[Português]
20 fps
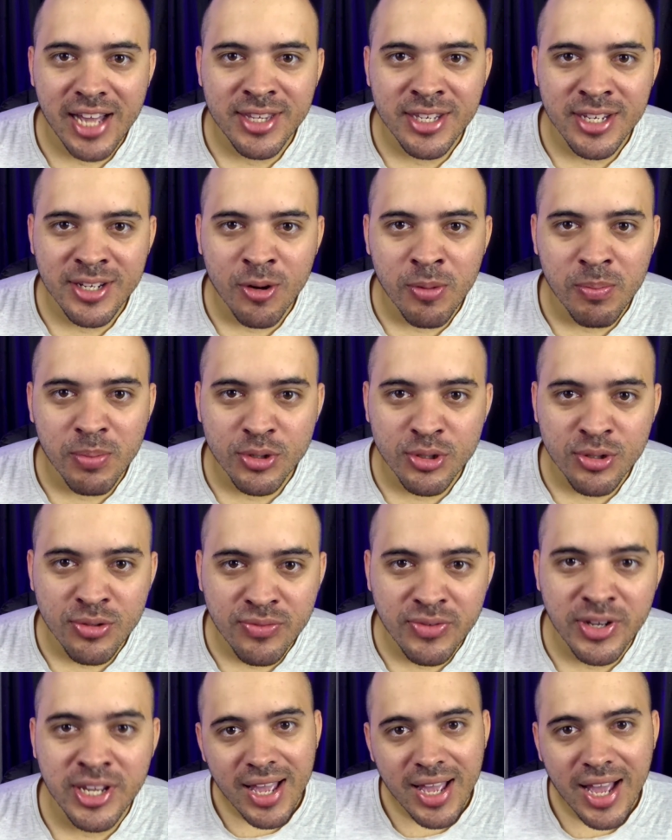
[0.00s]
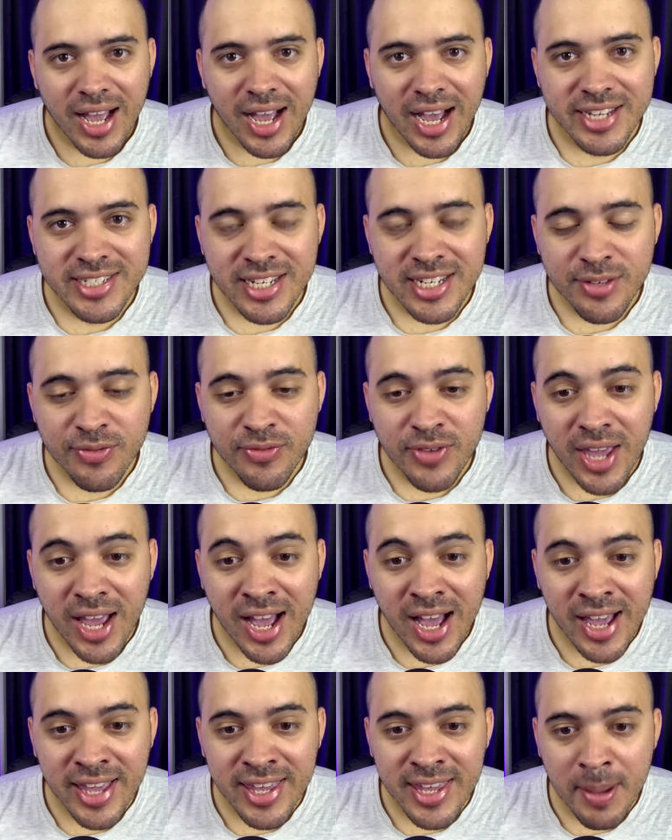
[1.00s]
em composto V. A gente vê a
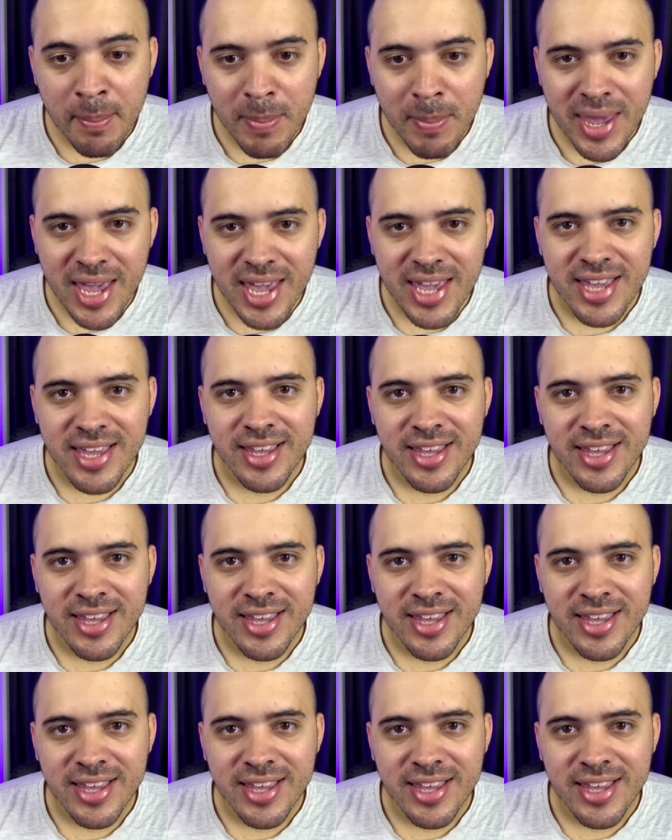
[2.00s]
Rainha May